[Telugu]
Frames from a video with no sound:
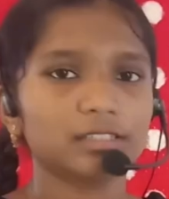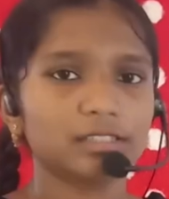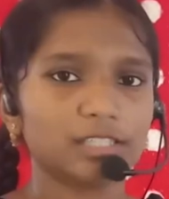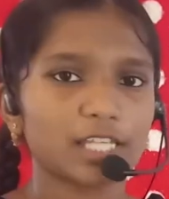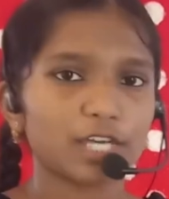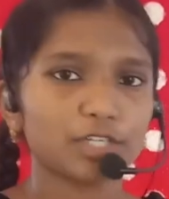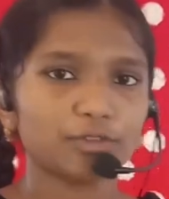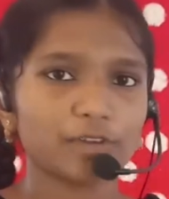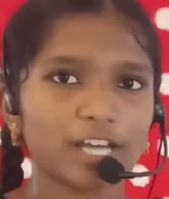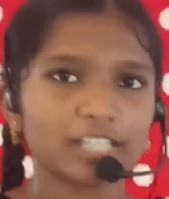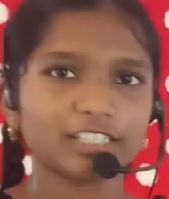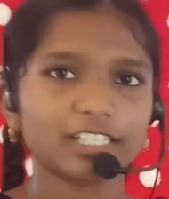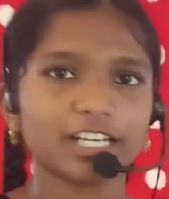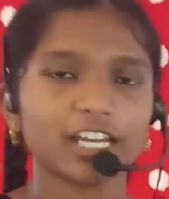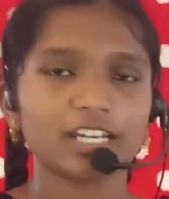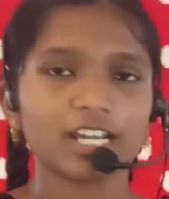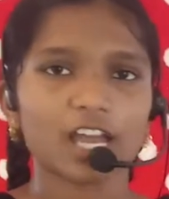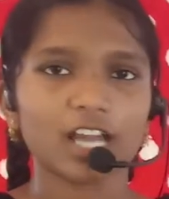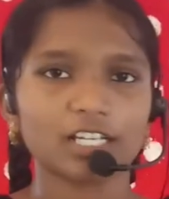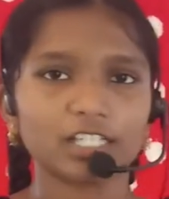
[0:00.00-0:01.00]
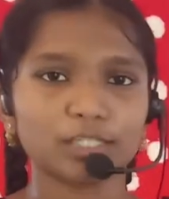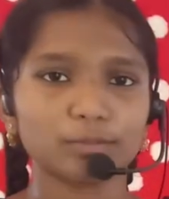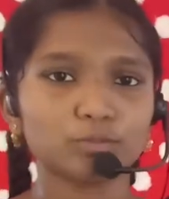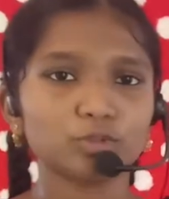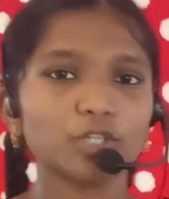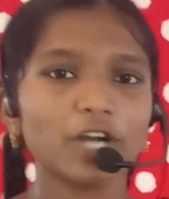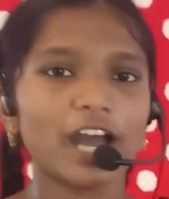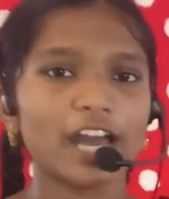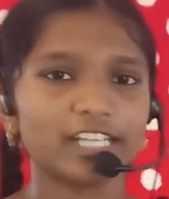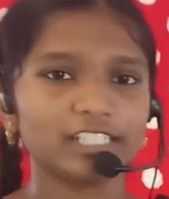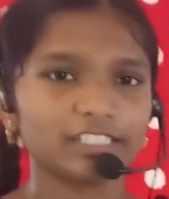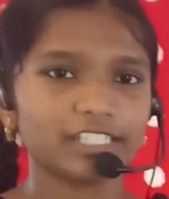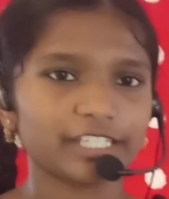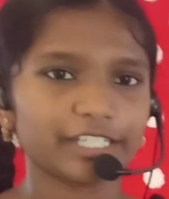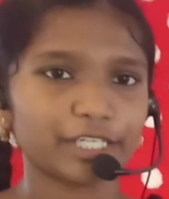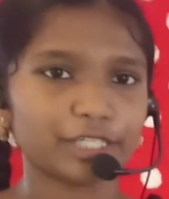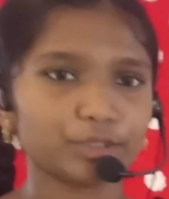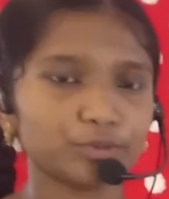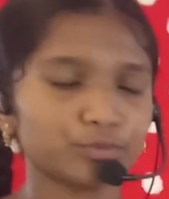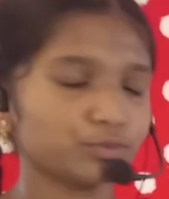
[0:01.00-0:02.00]
తర్వాత కణాంగము
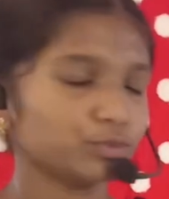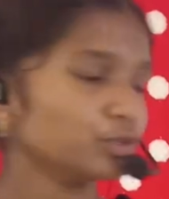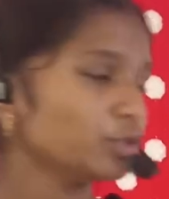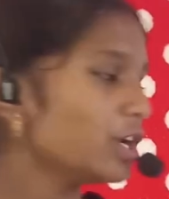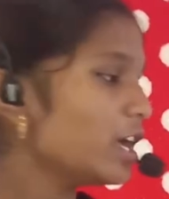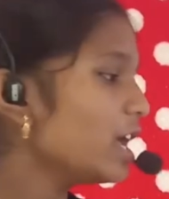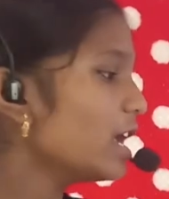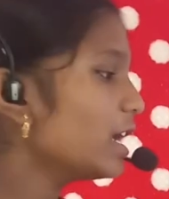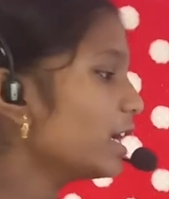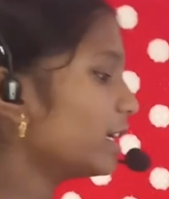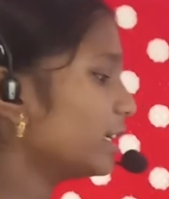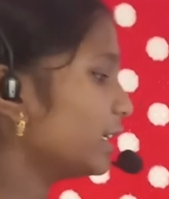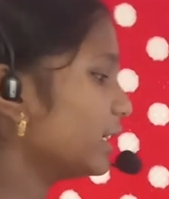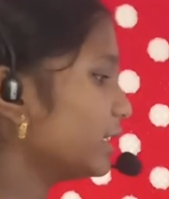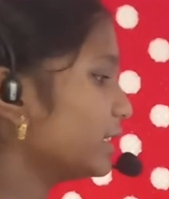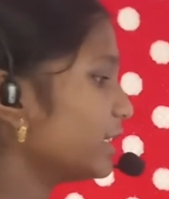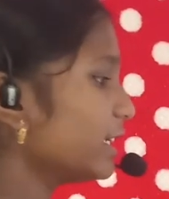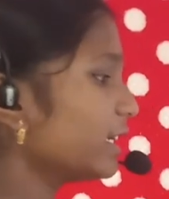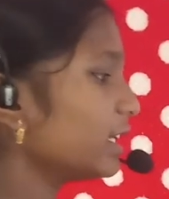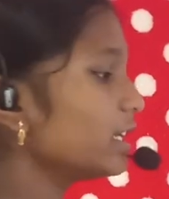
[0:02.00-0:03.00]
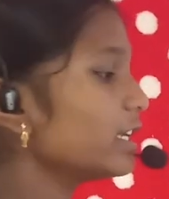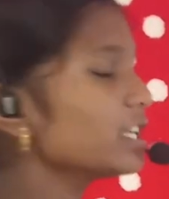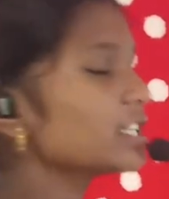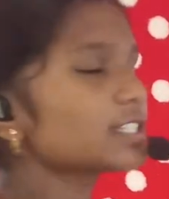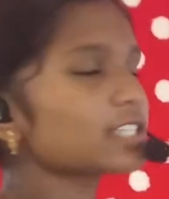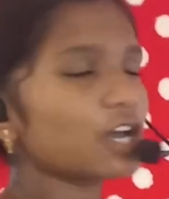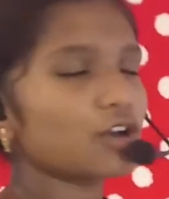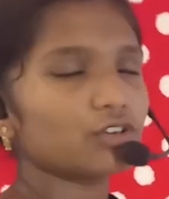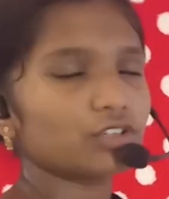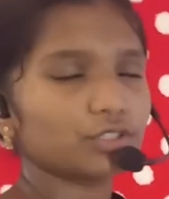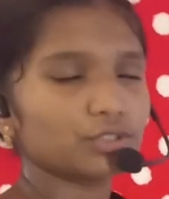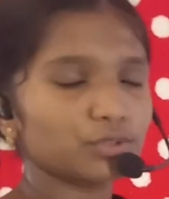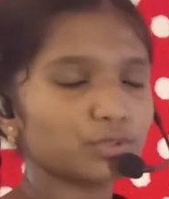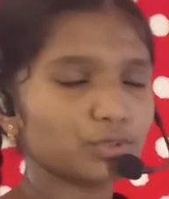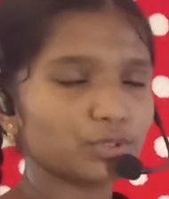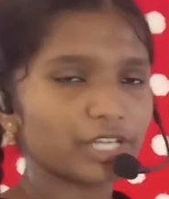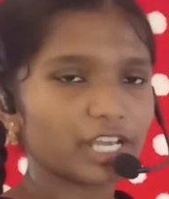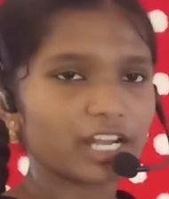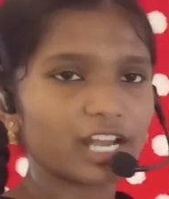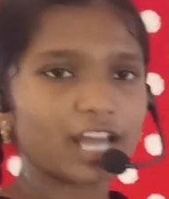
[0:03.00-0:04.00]
హరితరేణువు ఇది సౌ
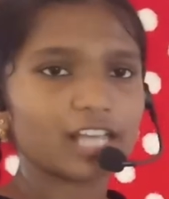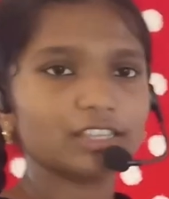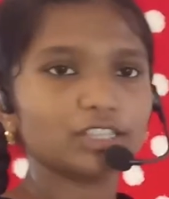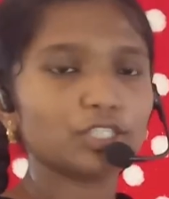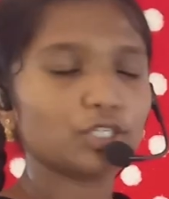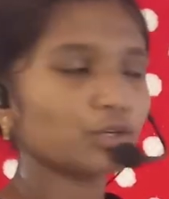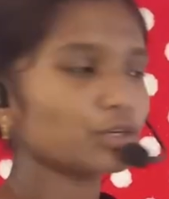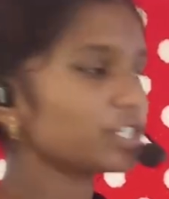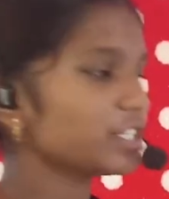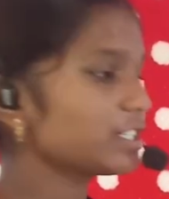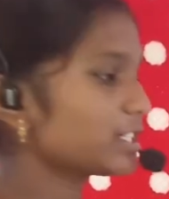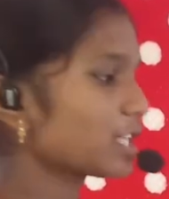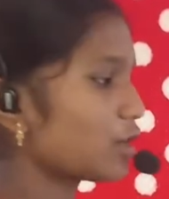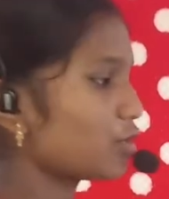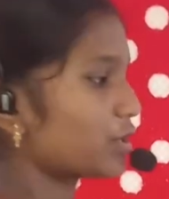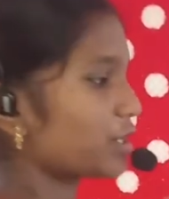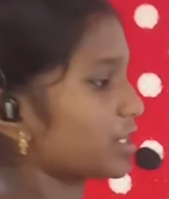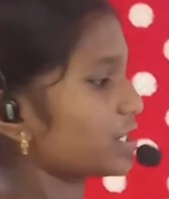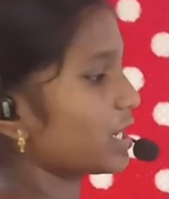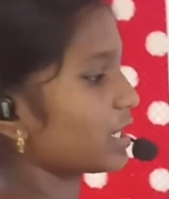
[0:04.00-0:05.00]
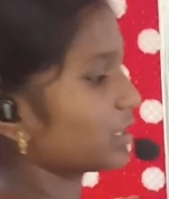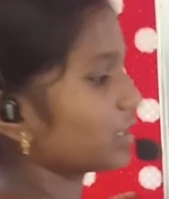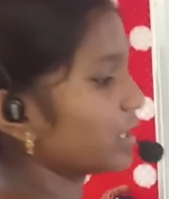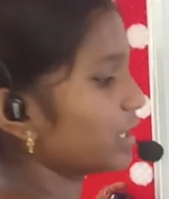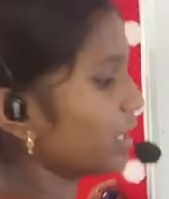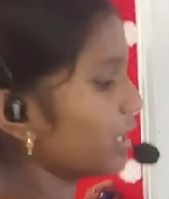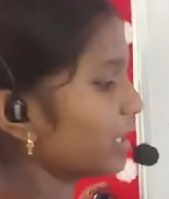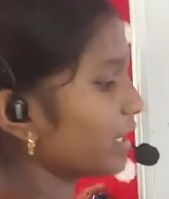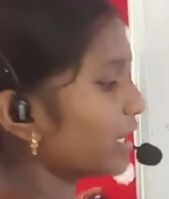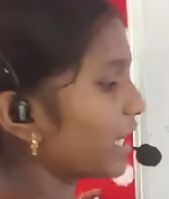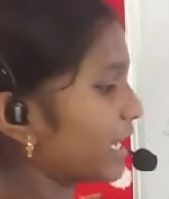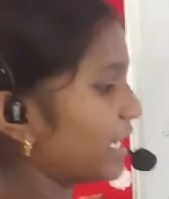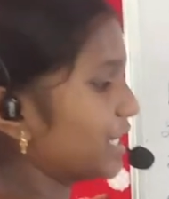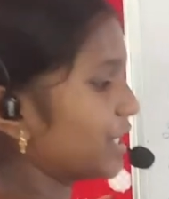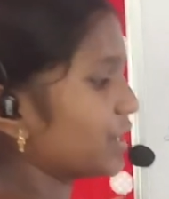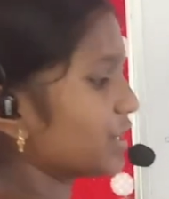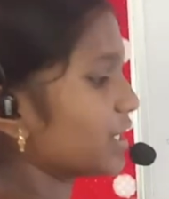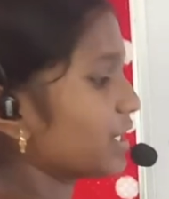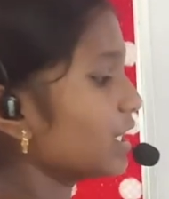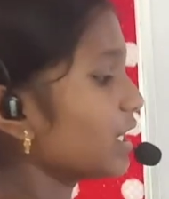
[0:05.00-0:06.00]
సూర్యకాంతిలోని సౌరశక్తిని
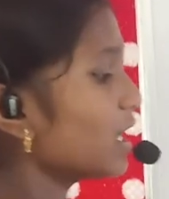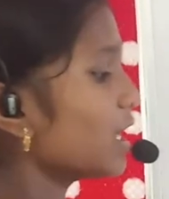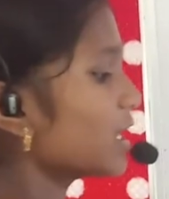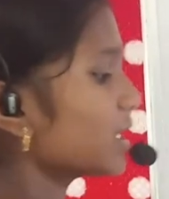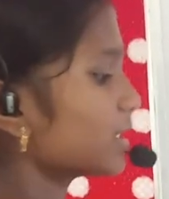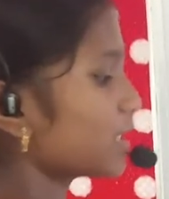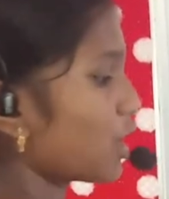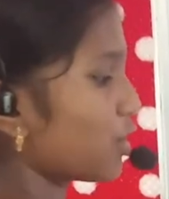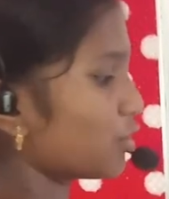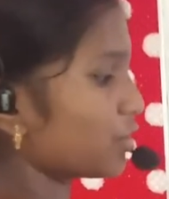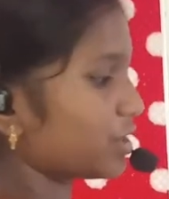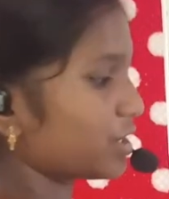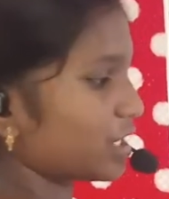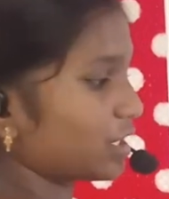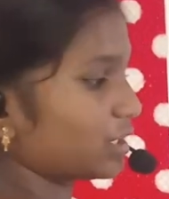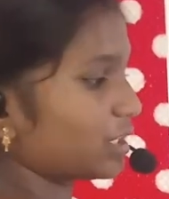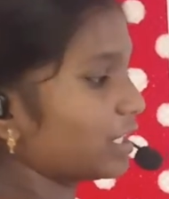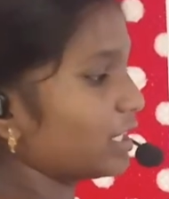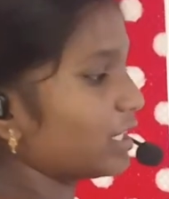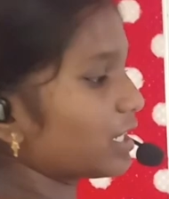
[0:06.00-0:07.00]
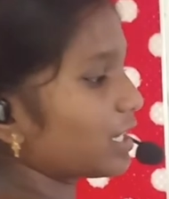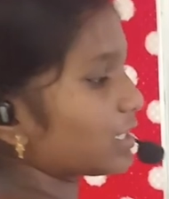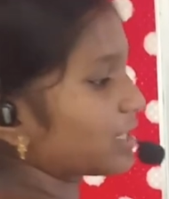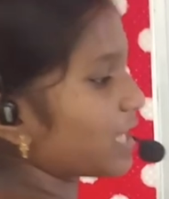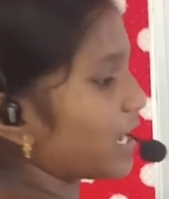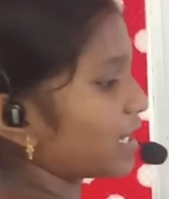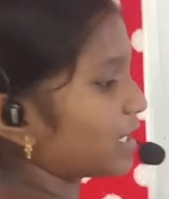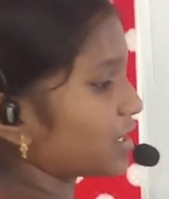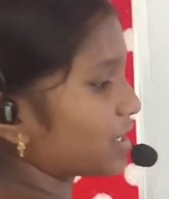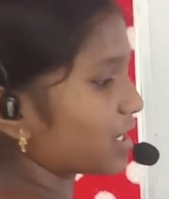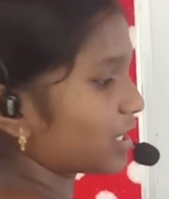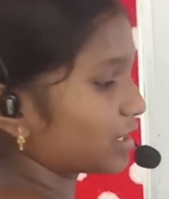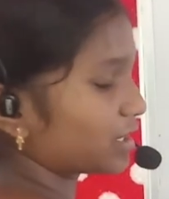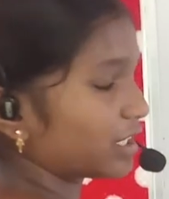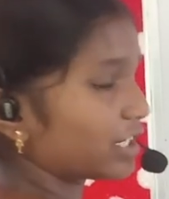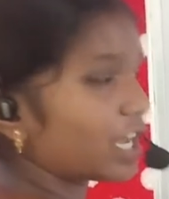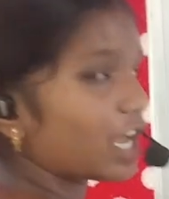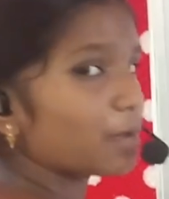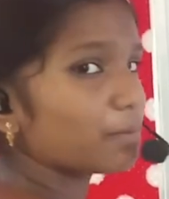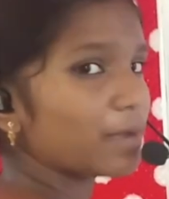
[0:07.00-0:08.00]
గ్రహించి సౌరశక్తిని రసాయన
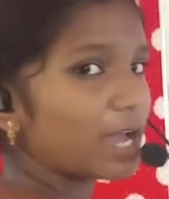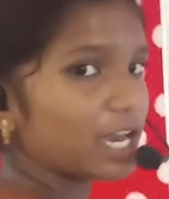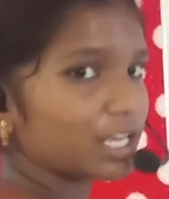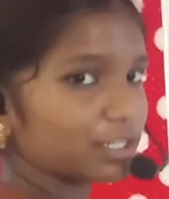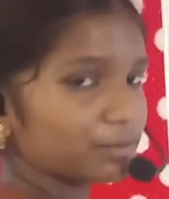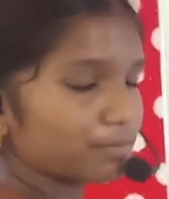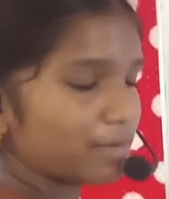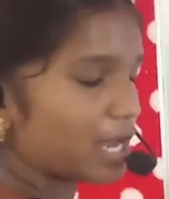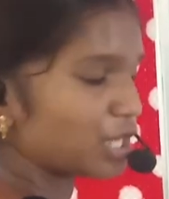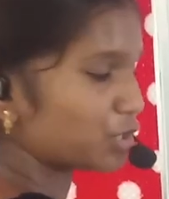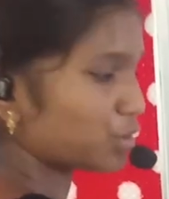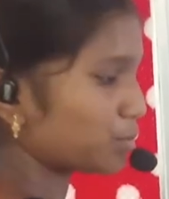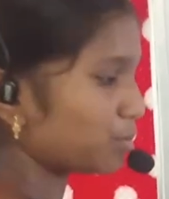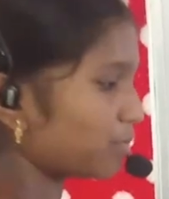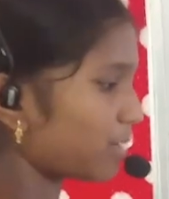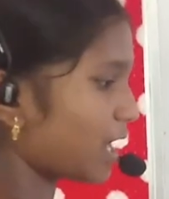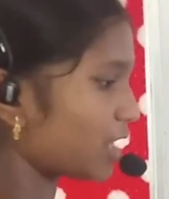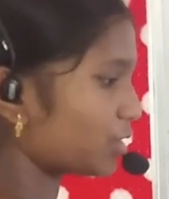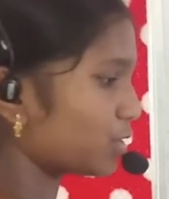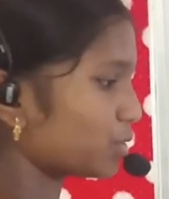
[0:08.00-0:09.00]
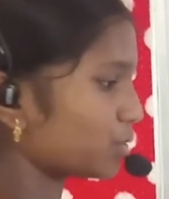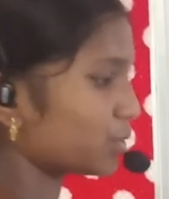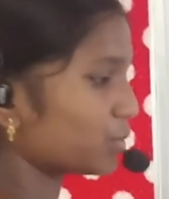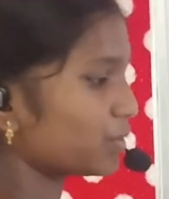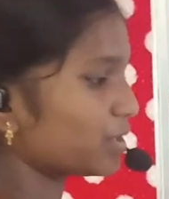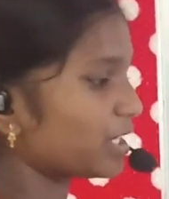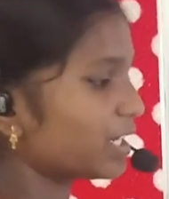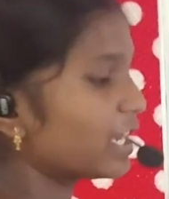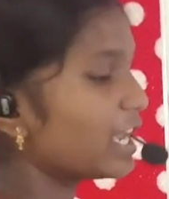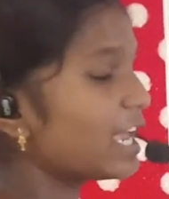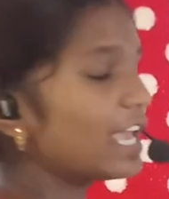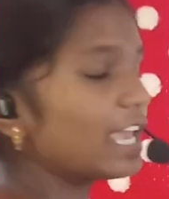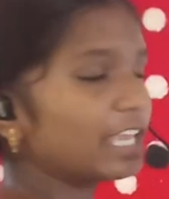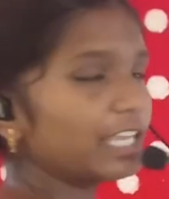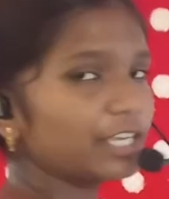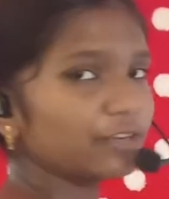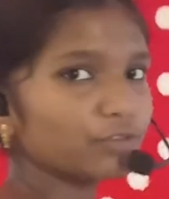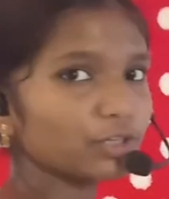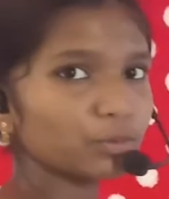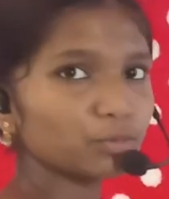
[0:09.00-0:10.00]
శక్తిగా మార్ మార్చుతుంది
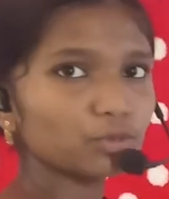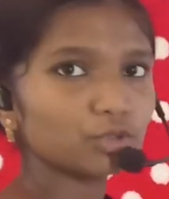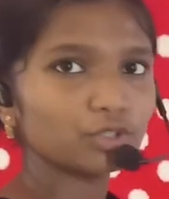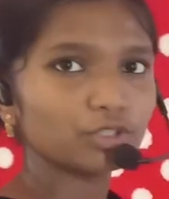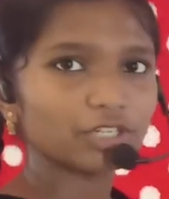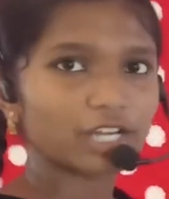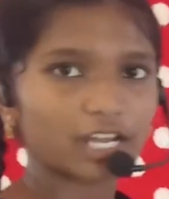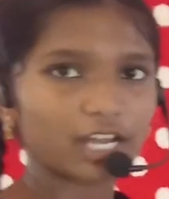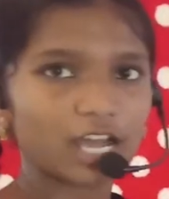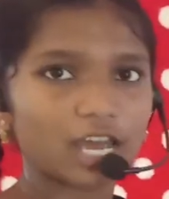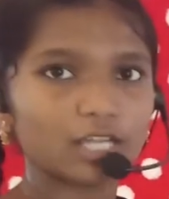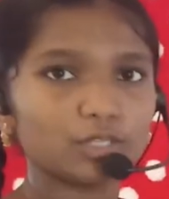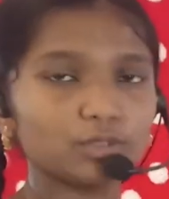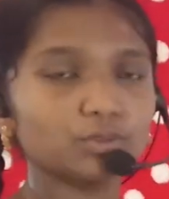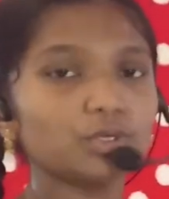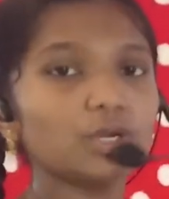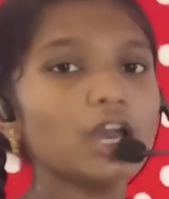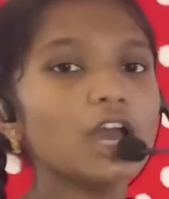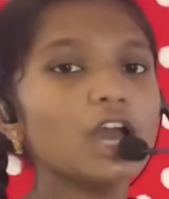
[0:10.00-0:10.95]
ఇవి మూడు రకాలు